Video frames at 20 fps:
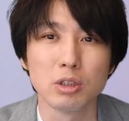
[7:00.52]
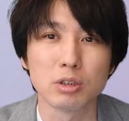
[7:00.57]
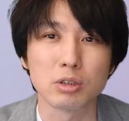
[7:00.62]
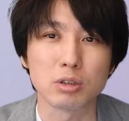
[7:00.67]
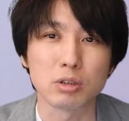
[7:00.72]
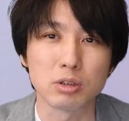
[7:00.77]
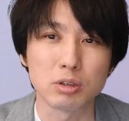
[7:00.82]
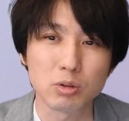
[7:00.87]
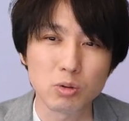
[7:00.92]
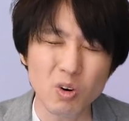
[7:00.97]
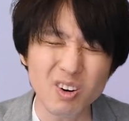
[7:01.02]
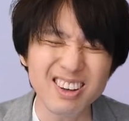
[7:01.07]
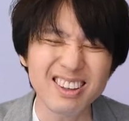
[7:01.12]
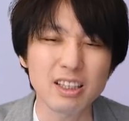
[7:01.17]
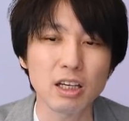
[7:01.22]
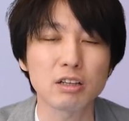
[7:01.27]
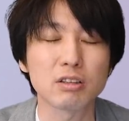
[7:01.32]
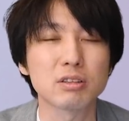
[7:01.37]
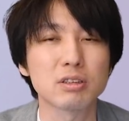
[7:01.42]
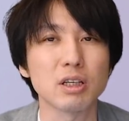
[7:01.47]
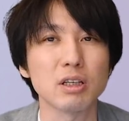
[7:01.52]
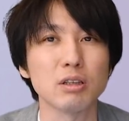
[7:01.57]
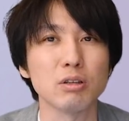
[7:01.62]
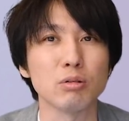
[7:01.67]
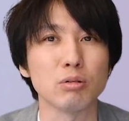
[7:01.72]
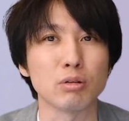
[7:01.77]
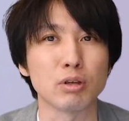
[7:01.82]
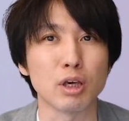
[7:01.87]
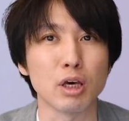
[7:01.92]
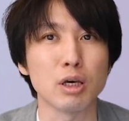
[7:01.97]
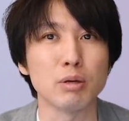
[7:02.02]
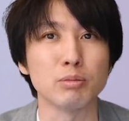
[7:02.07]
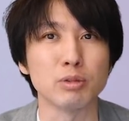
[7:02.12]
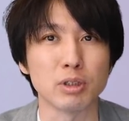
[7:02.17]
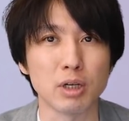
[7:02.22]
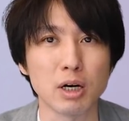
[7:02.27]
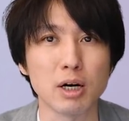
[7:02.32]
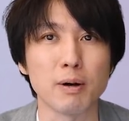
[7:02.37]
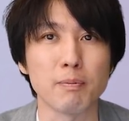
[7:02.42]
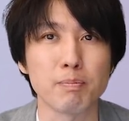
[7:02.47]
すごいたくさんの
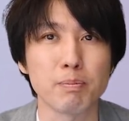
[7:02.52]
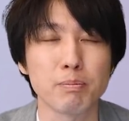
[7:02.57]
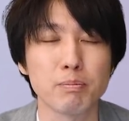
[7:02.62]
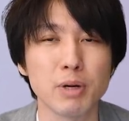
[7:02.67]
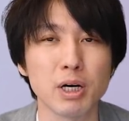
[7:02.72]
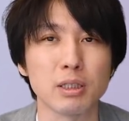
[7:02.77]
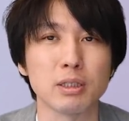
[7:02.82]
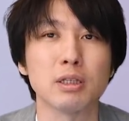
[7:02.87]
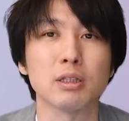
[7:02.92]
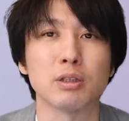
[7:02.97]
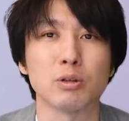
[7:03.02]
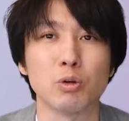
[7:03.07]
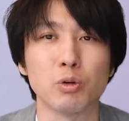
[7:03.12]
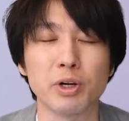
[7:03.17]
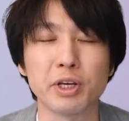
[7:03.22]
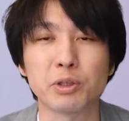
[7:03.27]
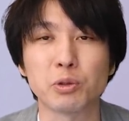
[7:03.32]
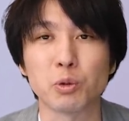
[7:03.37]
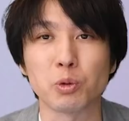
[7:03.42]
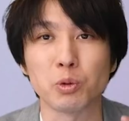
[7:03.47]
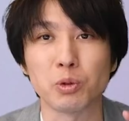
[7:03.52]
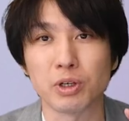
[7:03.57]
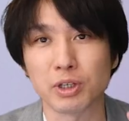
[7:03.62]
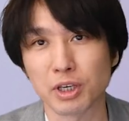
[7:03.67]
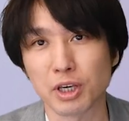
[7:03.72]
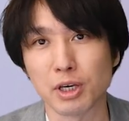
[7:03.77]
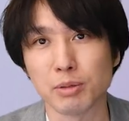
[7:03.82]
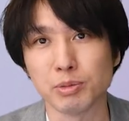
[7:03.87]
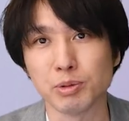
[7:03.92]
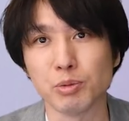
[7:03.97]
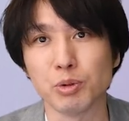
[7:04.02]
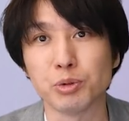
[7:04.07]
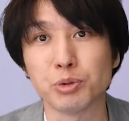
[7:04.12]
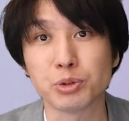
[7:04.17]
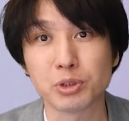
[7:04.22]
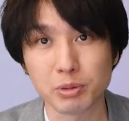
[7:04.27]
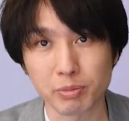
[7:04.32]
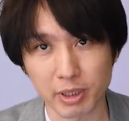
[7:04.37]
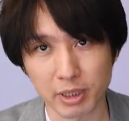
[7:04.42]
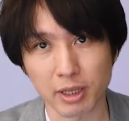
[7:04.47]
ゲームがまあなんだろうレトロなゲームも
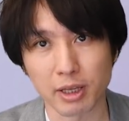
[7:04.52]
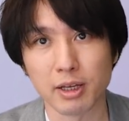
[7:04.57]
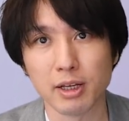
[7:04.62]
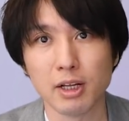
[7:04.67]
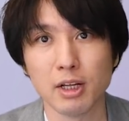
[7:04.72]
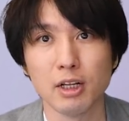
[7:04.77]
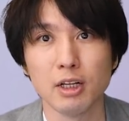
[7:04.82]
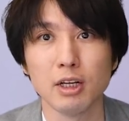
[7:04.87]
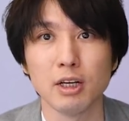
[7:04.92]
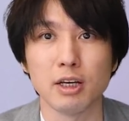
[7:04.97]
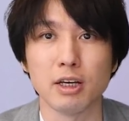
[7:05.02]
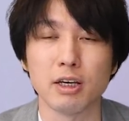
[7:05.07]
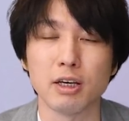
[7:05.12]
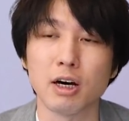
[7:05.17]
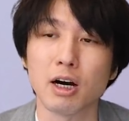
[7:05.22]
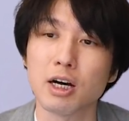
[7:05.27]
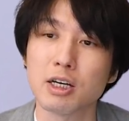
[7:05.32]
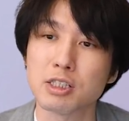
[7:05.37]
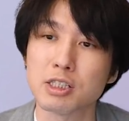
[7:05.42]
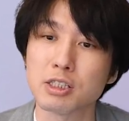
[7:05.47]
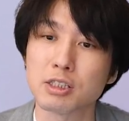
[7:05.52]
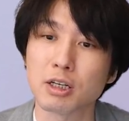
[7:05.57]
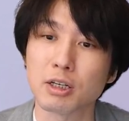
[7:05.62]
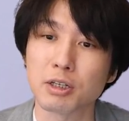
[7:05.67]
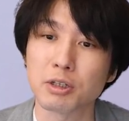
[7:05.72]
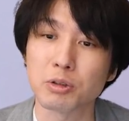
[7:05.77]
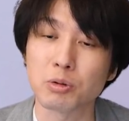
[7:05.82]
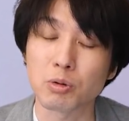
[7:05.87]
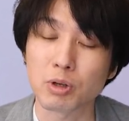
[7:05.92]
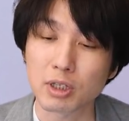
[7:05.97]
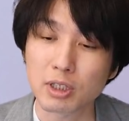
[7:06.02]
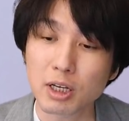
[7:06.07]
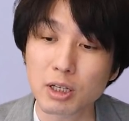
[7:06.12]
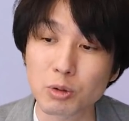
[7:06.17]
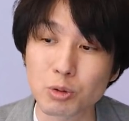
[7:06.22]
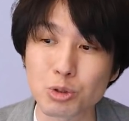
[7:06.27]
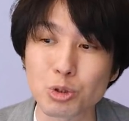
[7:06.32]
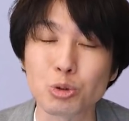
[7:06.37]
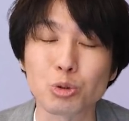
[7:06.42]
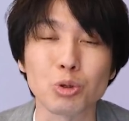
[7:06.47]
含めて、えー、配信されるのかな
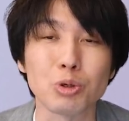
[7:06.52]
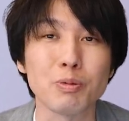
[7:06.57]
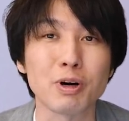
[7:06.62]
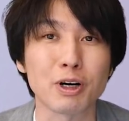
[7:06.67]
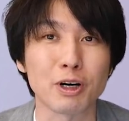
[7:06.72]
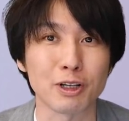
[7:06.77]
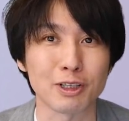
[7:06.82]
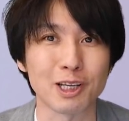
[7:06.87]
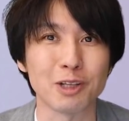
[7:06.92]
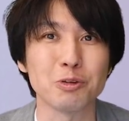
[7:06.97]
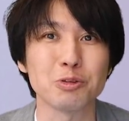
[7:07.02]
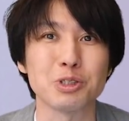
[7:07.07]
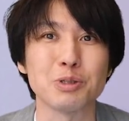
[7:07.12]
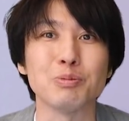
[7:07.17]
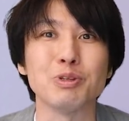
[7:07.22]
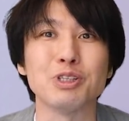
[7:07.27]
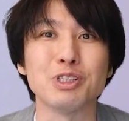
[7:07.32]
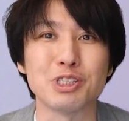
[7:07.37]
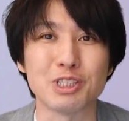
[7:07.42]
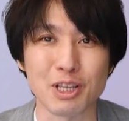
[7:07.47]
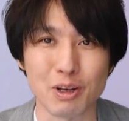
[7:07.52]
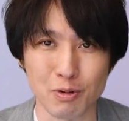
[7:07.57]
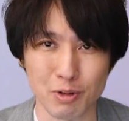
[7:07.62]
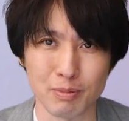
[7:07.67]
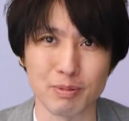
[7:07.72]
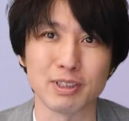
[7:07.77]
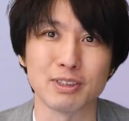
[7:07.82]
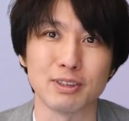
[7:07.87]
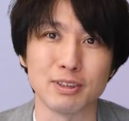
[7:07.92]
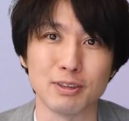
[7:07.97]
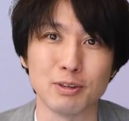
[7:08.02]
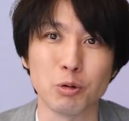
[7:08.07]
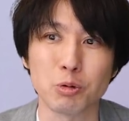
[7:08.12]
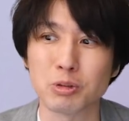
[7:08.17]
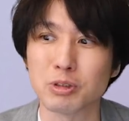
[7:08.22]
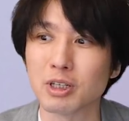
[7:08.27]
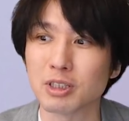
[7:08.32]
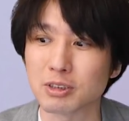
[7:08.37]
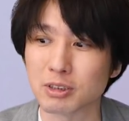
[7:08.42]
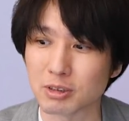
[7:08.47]
とちょっと今から楽しみにしております
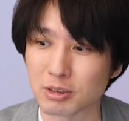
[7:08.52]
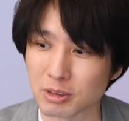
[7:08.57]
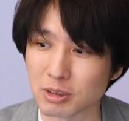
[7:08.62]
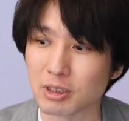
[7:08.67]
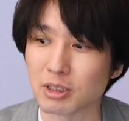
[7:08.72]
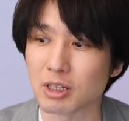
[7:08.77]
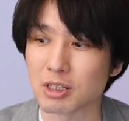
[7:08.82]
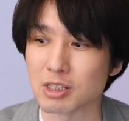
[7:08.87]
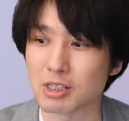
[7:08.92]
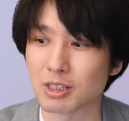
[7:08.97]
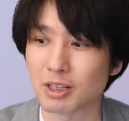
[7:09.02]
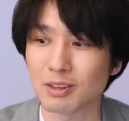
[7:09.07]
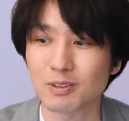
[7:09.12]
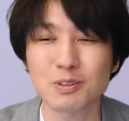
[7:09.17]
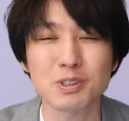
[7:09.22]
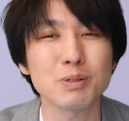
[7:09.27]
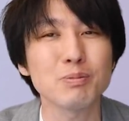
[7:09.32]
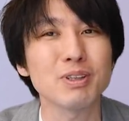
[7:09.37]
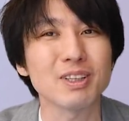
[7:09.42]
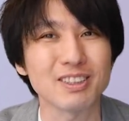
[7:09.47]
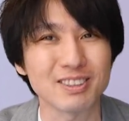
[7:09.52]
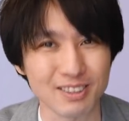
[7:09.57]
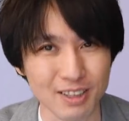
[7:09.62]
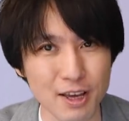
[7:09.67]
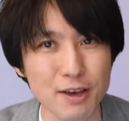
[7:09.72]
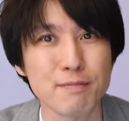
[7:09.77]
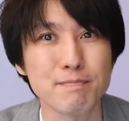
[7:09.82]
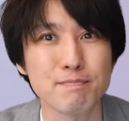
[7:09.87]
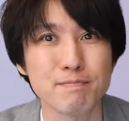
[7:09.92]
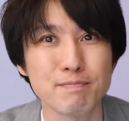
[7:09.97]
6月1日楽しみですね